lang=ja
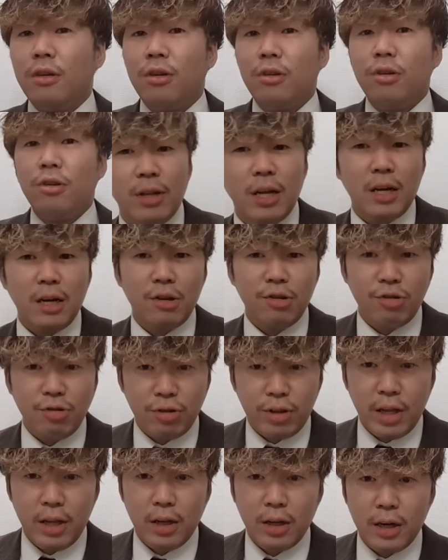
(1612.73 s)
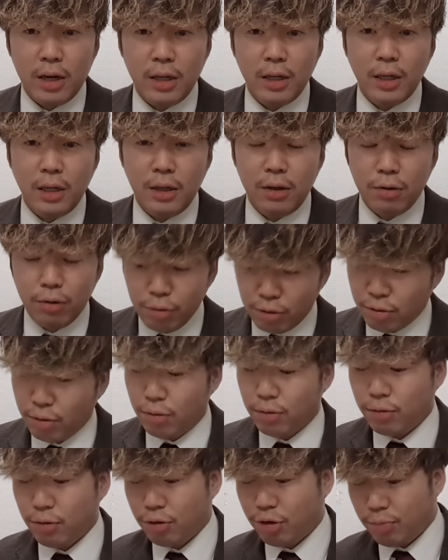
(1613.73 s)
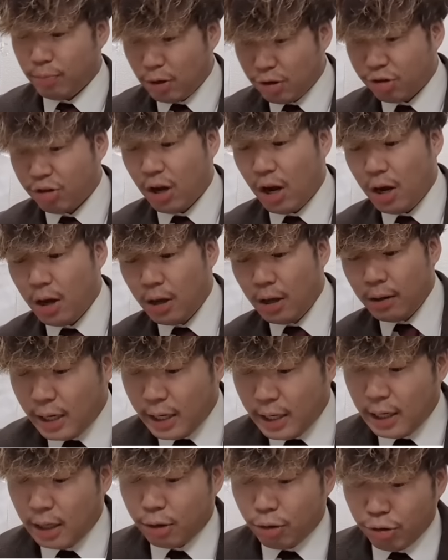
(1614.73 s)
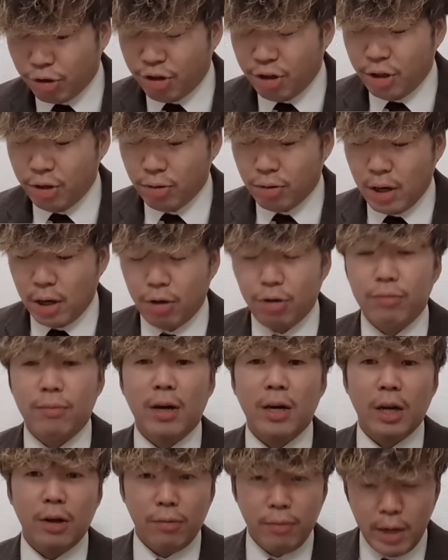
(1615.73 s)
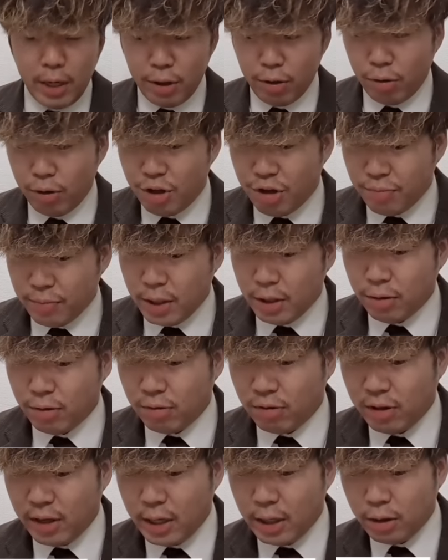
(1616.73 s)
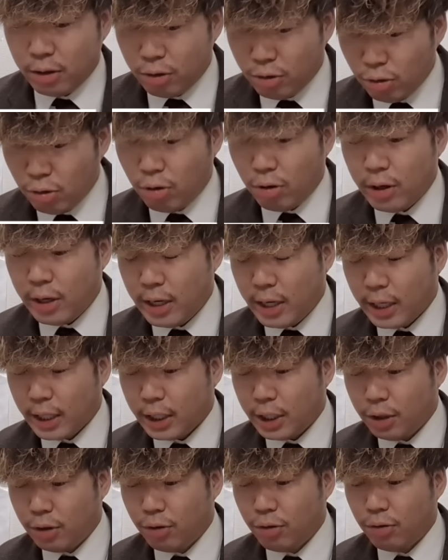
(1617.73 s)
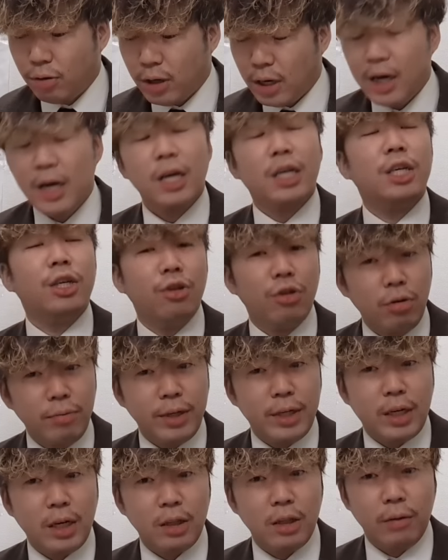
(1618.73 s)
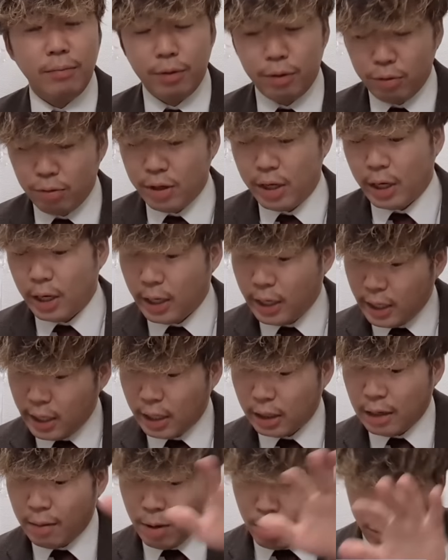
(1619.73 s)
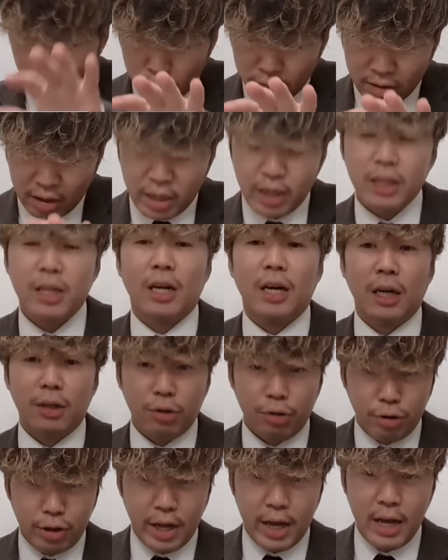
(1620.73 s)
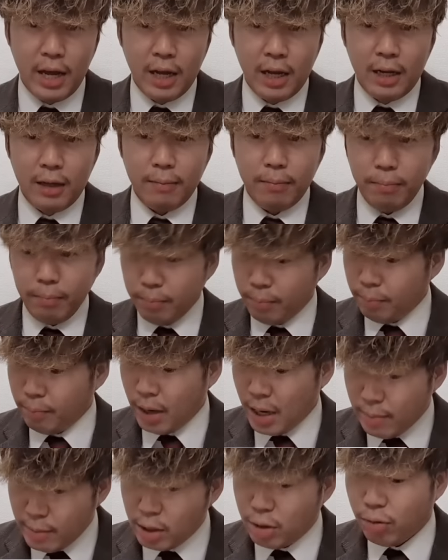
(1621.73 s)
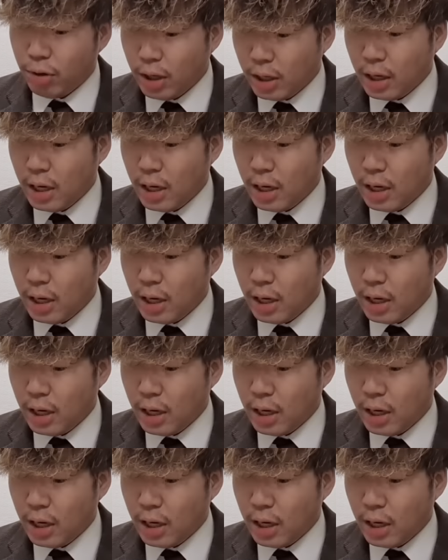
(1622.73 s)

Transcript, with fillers: そんな感じの展開を想像しました。レイラと新緑化の馬連ワイド1万4000円と、えー、昨日あ、金曜日買った分のレガレイラ頭の3連単があるので、まあまあどれ